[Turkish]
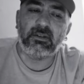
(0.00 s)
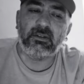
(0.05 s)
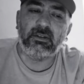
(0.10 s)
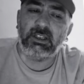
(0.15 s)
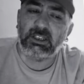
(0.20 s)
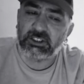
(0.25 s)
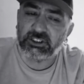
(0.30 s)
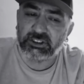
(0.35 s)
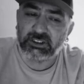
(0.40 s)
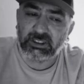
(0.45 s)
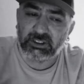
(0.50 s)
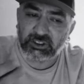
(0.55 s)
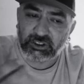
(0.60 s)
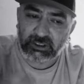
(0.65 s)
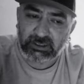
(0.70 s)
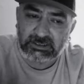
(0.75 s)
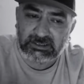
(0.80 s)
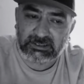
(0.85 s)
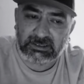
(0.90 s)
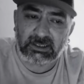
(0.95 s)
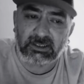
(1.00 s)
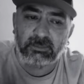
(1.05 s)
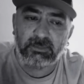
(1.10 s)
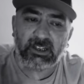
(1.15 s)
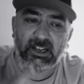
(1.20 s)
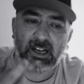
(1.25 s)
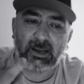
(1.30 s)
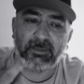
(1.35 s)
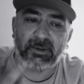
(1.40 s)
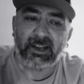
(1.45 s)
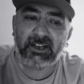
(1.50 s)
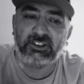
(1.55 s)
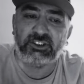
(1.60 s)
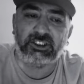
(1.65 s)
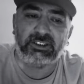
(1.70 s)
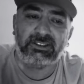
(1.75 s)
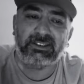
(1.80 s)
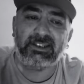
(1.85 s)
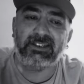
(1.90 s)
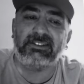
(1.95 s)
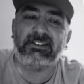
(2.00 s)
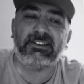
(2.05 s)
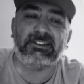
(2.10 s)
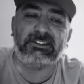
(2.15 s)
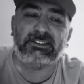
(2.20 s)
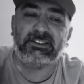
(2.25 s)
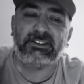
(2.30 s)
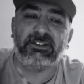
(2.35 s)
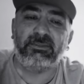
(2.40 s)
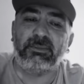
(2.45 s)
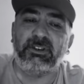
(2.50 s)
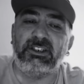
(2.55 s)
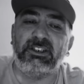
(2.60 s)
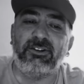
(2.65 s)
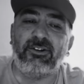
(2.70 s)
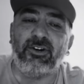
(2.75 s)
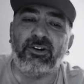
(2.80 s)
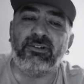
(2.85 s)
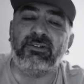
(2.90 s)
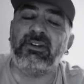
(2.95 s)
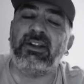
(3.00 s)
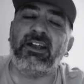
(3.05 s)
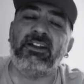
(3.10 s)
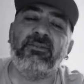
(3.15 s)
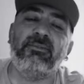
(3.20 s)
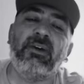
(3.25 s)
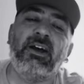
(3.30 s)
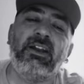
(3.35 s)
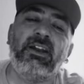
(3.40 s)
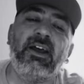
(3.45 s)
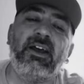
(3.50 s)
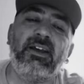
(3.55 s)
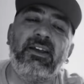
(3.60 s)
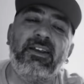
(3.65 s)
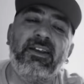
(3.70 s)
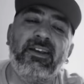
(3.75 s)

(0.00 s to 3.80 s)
İş ki çıksın bir habercik getirsin biri ondan bana.